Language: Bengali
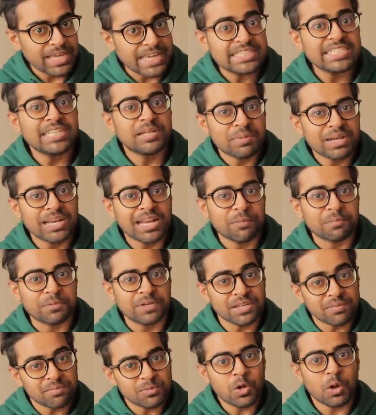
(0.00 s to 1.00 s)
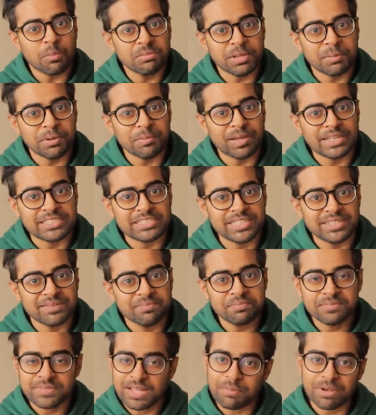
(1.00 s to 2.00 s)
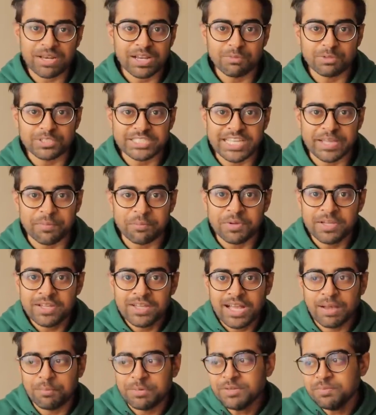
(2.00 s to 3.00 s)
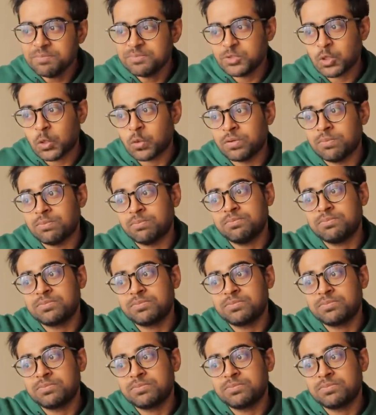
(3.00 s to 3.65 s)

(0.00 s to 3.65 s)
এইচ এন এম এর লাভ কি কম দামে পাচ্ছে আমার লাভও সেম আমি যখন